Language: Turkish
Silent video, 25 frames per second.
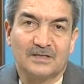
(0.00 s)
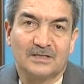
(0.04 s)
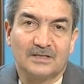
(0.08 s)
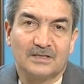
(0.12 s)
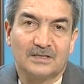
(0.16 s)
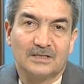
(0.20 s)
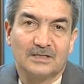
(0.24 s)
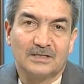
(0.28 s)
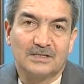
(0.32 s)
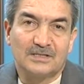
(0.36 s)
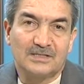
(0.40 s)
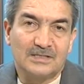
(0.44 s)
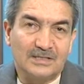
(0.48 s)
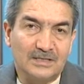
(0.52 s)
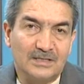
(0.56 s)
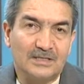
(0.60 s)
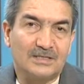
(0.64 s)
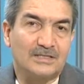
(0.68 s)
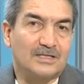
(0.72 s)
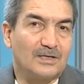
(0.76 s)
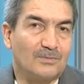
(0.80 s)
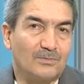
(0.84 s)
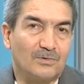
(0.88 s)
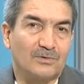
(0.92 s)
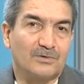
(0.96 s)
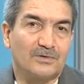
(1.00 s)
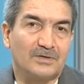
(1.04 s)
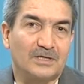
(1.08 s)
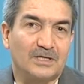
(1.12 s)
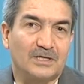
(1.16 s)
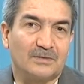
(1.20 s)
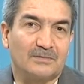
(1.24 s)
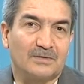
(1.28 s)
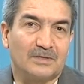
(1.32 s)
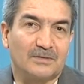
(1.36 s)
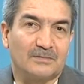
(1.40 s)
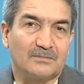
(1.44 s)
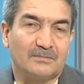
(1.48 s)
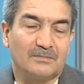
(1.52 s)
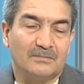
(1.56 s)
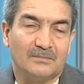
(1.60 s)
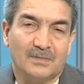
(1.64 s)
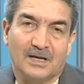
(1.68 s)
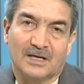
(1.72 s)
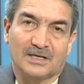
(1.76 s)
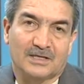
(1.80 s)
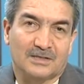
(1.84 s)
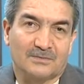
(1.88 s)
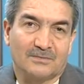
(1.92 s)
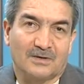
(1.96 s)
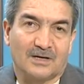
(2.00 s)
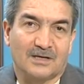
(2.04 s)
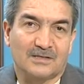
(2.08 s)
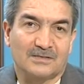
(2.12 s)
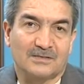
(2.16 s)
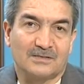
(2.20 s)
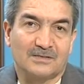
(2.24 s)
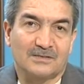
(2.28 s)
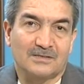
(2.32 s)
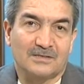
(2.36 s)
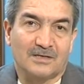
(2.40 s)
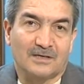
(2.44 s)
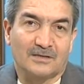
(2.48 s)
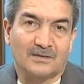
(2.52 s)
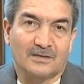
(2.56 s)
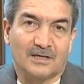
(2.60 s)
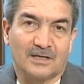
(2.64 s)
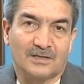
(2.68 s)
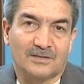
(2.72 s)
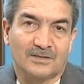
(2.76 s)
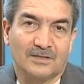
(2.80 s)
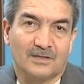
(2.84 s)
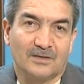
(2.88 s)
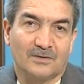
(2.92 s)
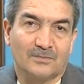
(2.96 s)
E, sihir de bunun gibi. Belki bazı insanlar